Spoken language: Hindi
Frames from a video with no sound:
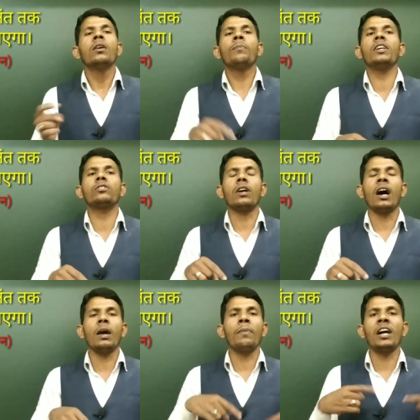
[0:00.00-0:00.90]
20
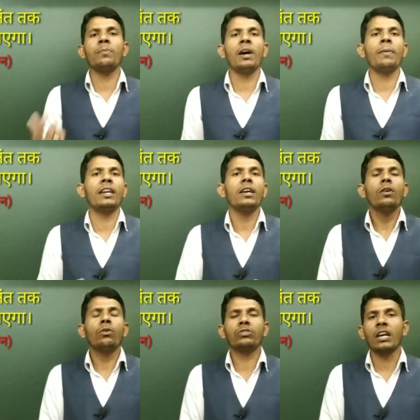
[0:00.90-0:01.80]
आए माइंड में हमारे
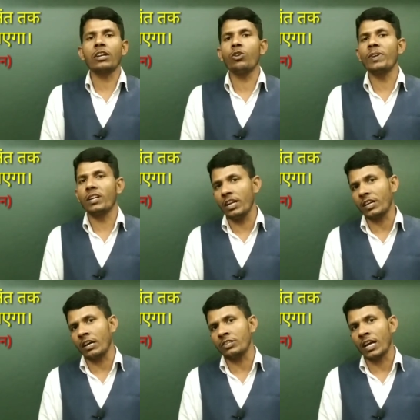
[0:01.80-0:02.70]
उसका क्यूब
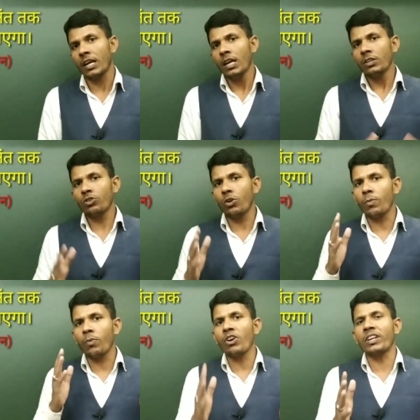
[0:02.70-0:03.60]
क्लिक कर जाए तो
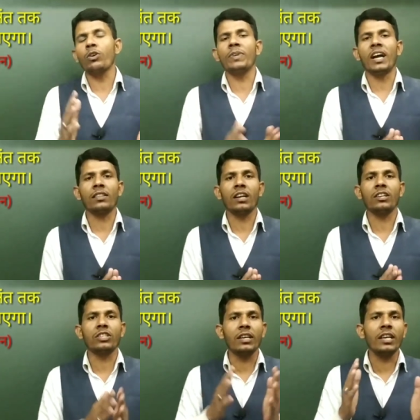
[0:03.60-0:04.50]
वो क्यूब याद रहना
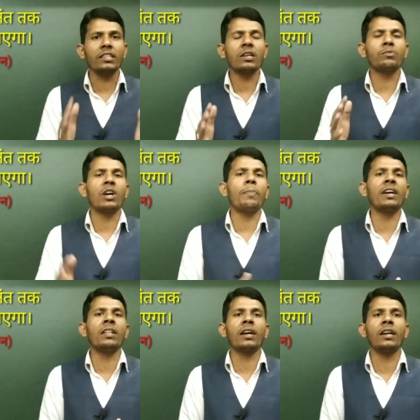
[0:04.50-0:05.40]
चाहिए ये सब तब
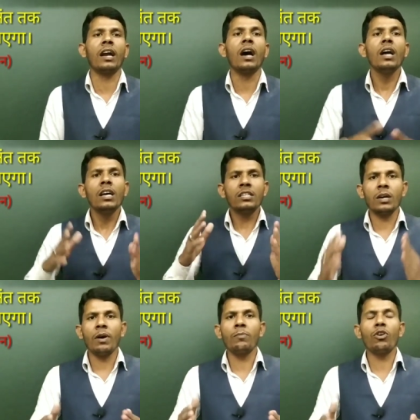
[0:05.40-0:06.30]
फायदा करेगा
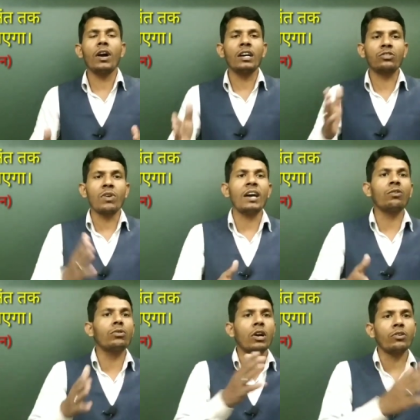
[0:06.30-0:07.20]
जब हम लोग स्क्वायर
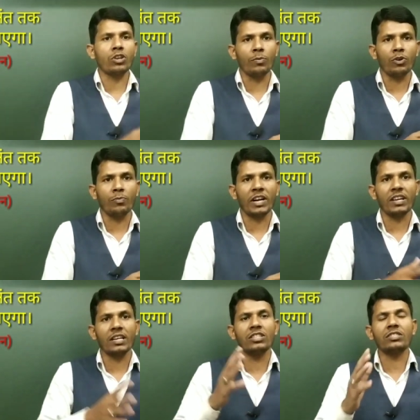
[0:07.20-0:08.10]
रूट और क्यूब रूट
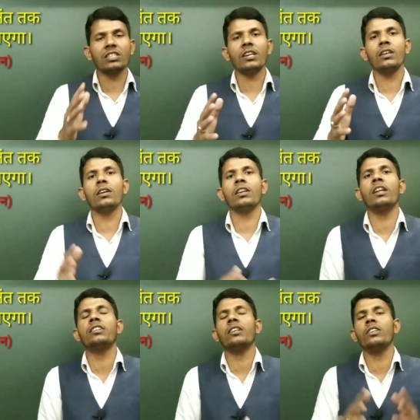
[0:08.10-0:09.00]
पढ़ेंगे जिससे
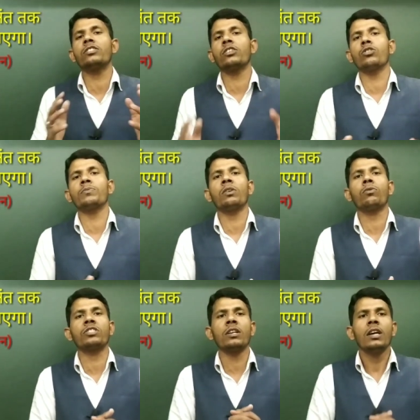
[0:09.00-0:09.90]
रिलेटेड निश्चित रूप से
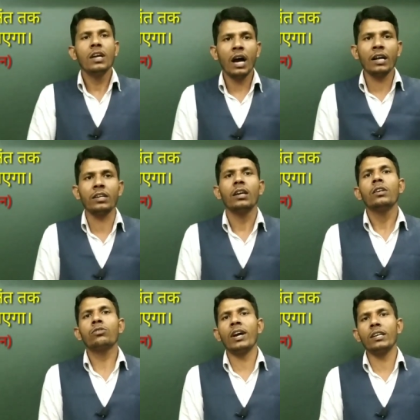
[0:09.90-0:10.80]
क्वेश्चन आते
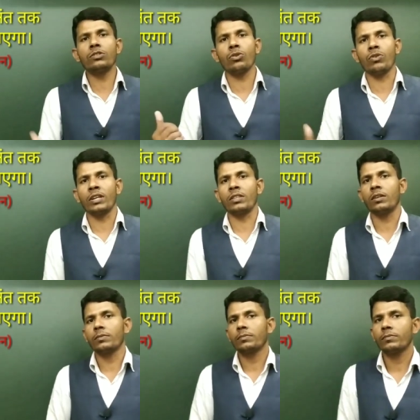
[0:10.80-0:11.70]
हैं तो आइए शुरू करते हैं